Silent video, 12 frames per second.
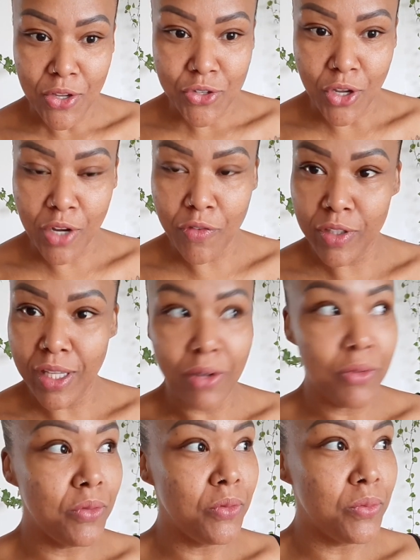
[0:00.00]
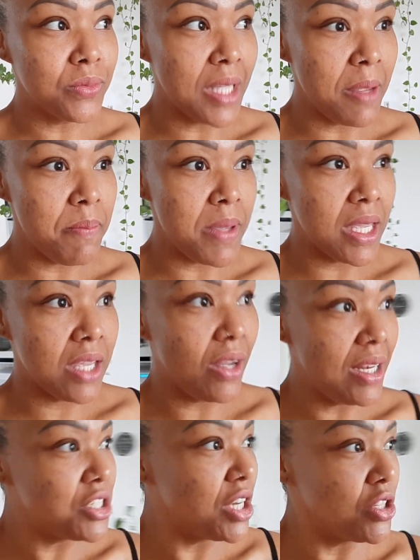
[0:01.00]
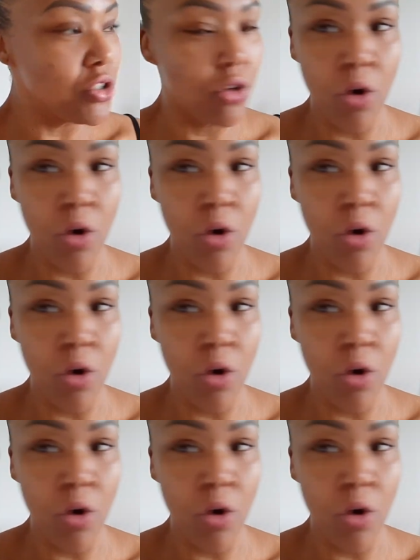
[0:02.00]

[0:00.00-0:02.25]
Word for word: Só que eu vou dar um tempinho aqui. Olha, gente,